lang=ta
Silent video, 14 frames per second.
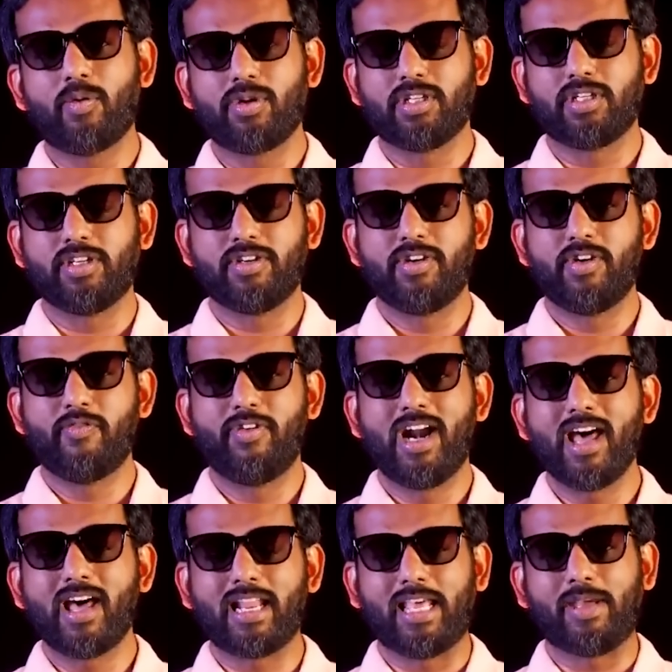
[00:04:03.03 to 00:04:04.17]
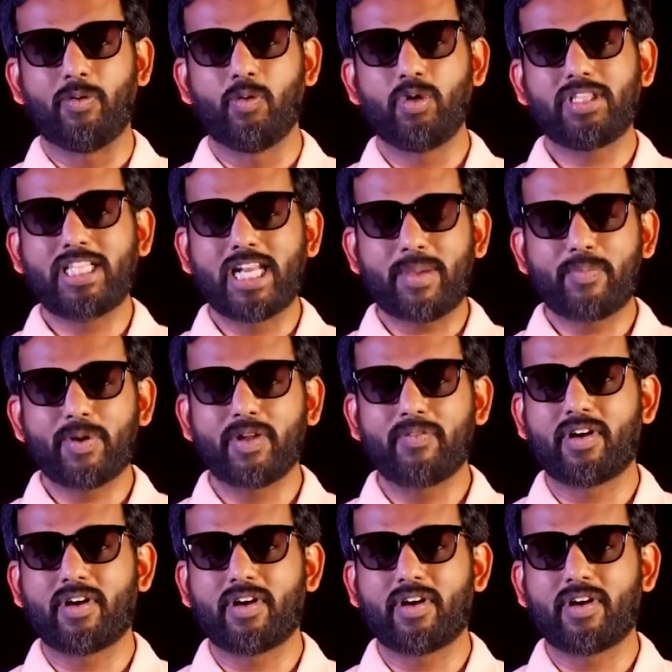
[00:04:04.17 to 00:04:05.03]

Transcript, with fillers: ஒரு விழாவில் ஒரு திரைப்பட